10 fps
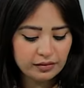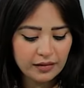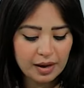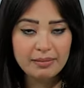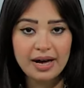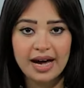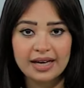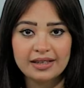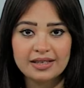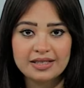أما
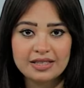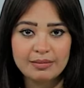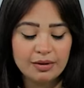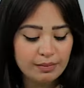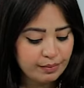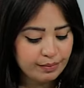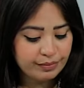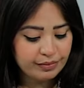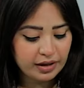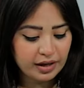عن السبب
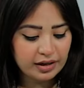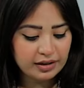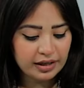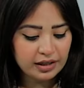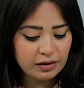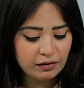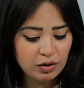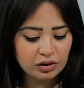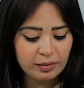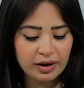الثاني فهو
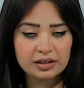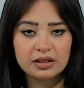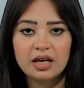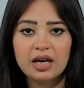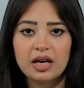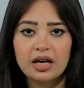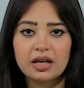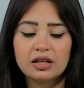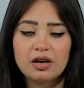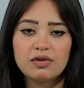طبعا
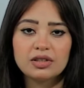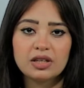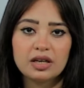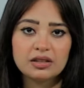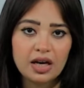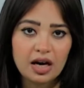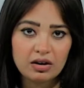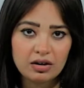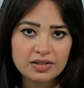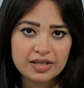انخفاض درجات
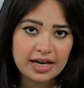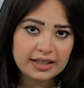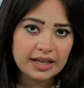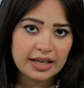الحرارة في ساعات الليل